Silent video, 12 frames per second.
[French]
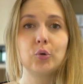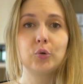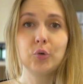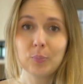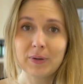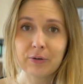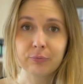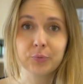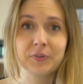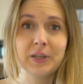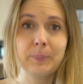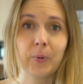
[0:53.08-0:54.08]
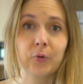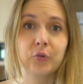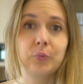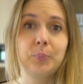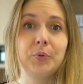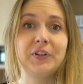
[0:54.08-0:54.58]
Ce plafond de
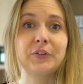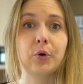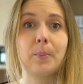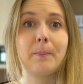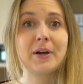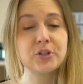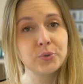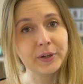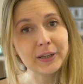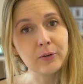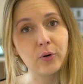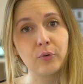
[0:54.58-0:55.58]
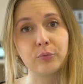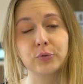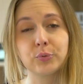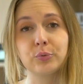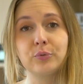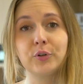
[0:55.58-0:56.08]
dépenses peut être majoré en
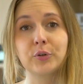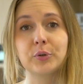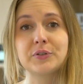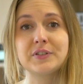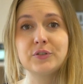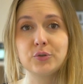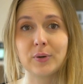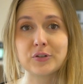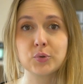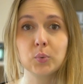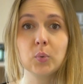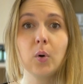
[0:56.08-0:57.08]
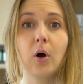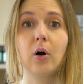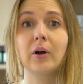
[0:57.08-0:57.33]
fonction de votre situation,